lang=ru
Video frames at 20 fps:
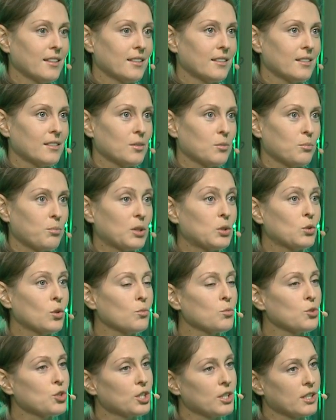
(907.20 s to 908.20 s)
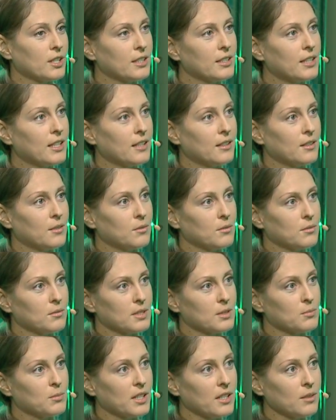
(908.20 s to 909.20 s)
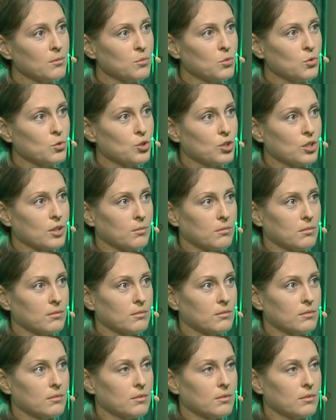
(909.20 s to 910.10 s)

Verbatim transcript: э, Потом уже, когда с моим мужем,